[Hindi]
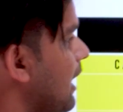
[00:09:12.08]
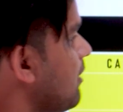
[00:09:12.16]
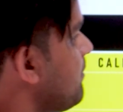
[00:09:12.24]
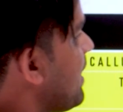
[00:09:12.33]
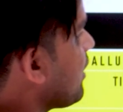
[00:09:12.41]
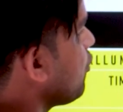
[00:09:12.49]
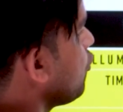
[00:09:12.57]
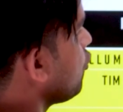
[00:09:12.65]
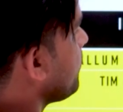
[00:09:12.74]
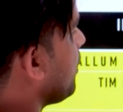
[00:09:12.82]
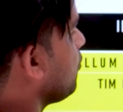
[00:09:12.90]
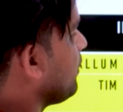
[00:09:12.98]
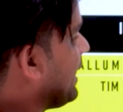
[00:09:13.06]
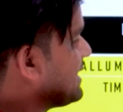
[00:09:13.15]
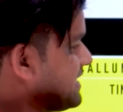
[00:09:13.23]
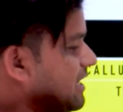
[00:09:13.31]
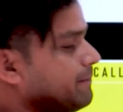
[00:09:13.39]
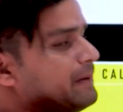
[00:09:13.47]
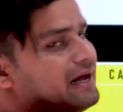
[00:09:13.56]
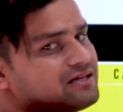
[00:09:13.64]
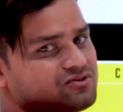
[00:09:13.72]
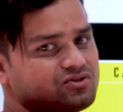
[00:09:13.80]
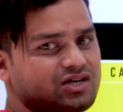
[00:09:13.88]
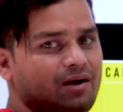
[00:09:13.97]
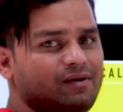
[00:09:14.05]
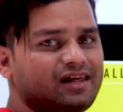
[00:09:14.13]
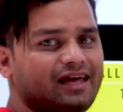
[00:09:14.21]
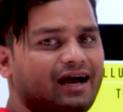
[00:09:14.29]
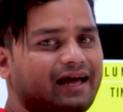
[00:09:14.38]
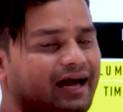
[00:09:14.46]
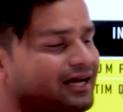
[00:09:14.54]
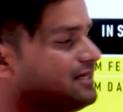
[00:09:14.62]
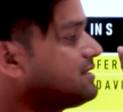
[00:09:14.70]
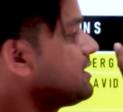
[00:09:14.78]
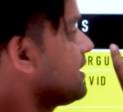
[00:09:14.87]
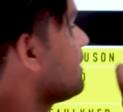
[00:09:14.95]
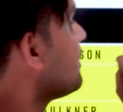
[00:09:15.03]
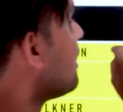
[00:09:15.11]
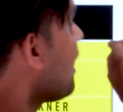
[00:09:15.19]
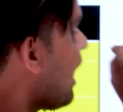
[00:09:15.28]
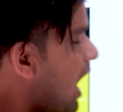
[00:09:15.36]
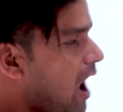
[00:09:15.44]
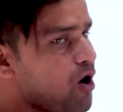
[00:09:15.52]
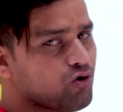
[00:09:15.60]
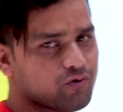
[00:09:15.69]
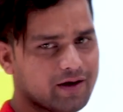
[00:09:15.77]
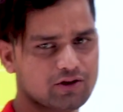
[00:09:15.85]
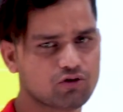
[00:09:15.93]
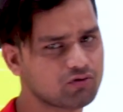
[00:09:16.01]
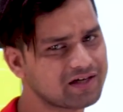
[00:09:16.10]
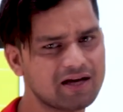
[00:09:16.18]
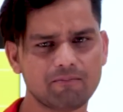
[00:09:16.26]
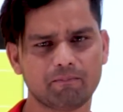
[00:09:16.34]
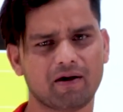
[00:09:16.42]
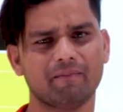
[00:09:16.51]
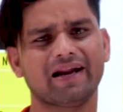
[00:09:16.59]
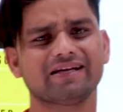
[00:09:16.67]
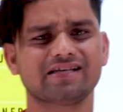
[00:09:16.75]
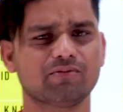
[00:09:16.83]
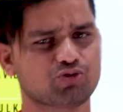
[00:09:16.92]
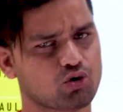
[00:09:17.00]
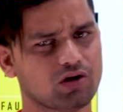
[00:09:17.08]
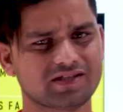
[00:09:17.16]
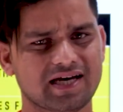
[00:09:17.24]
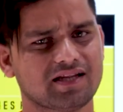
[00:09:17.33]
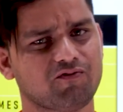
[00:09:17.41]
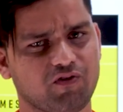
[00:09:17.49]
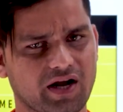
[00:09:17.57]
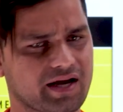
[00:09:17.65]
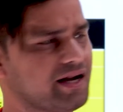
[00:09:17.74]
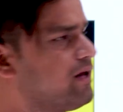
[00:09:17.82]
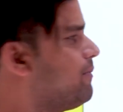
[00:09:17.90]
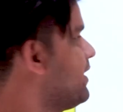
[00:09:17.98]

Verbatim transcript: लगभग हु बहू ऐसे ही प्लेयर्स को शामिल किया गया है जैसे कि आउट में है तो टीम पर मेरे हिसाब से कोई ज़्यादा फर्क नहीं